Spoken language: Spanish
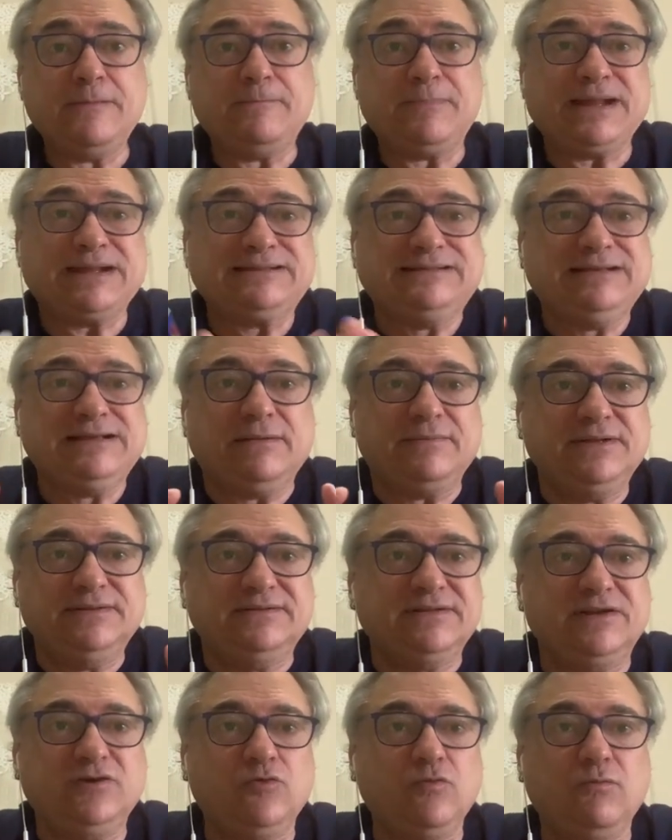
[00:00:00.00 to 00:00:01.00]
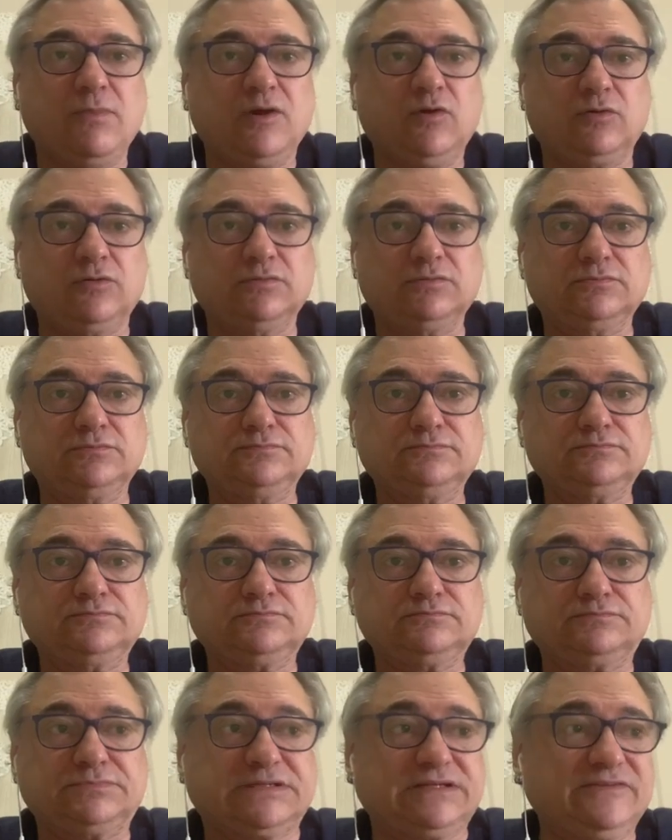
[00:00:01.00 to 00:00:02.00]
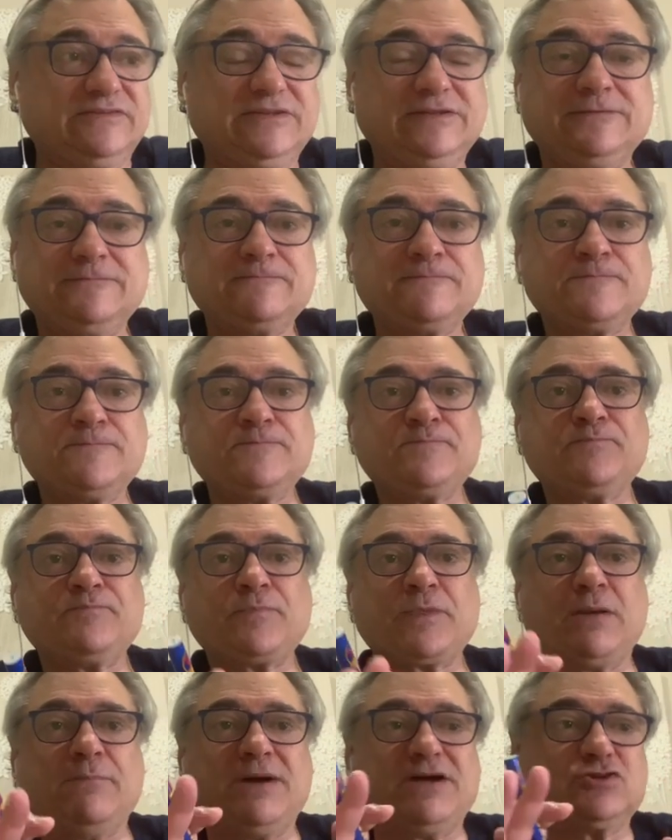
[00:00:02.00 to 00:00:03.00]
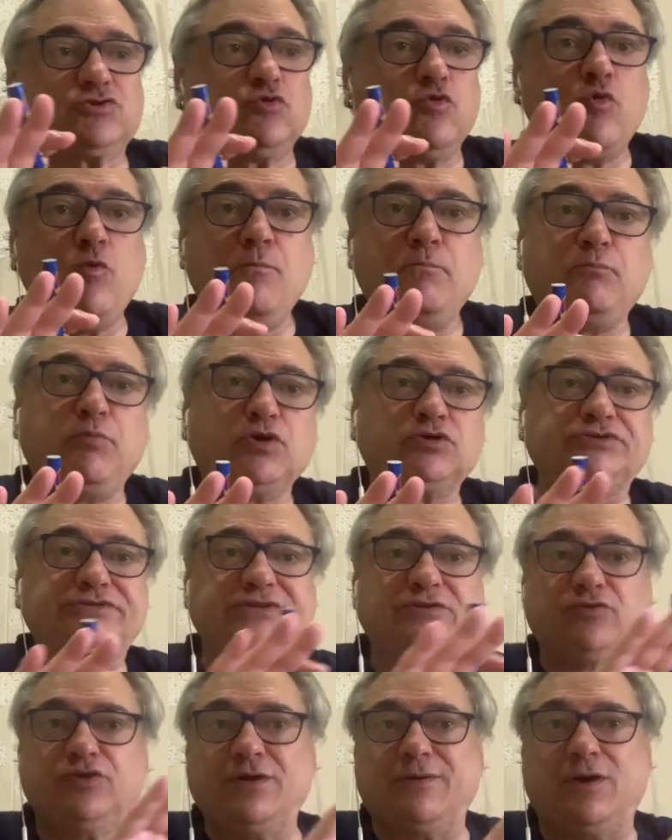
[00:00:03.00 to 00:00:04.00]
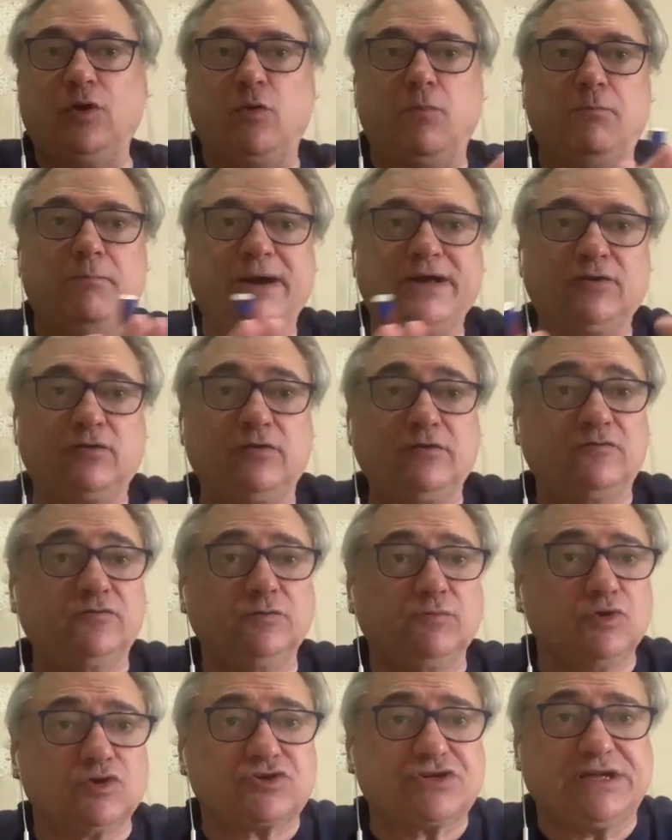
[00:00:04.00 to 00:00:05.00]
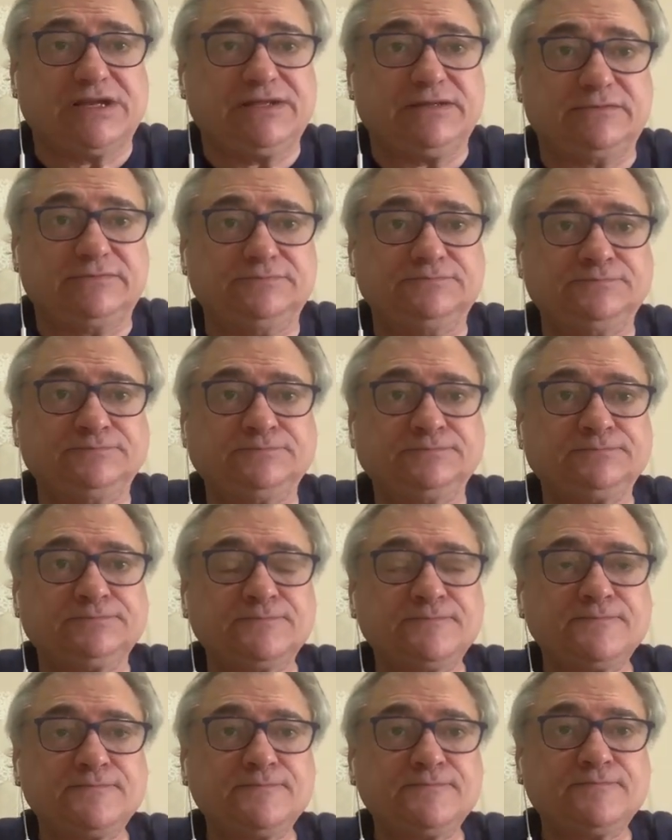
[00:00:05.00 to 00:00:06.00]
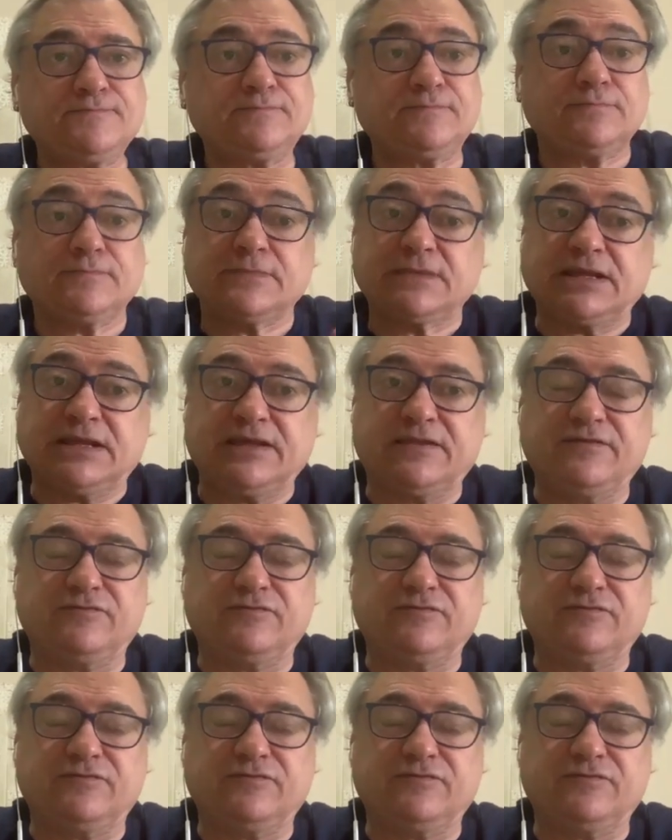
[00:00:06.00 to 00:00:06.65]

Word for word: prácticamente ningún balón. Parece más un portero de balonmano de fútbol sala que